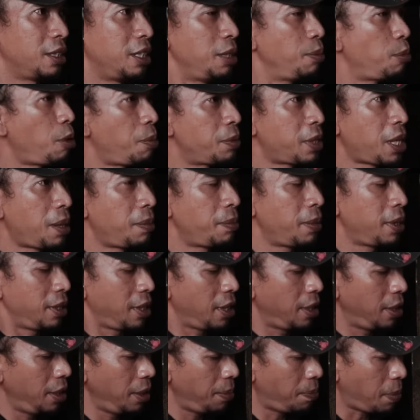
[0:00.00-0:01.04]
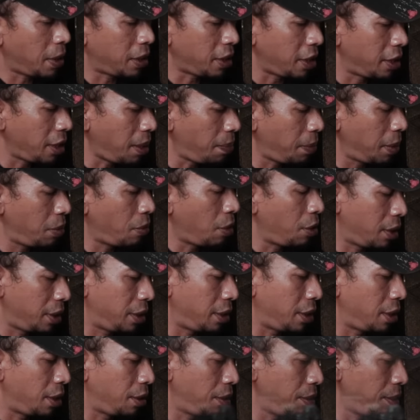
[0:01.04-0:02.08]
ini belum sampai. Jadi pas saya nyampe di Warung
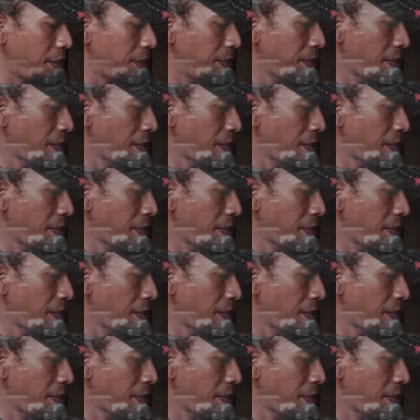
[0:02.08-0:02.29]
Kecil itu,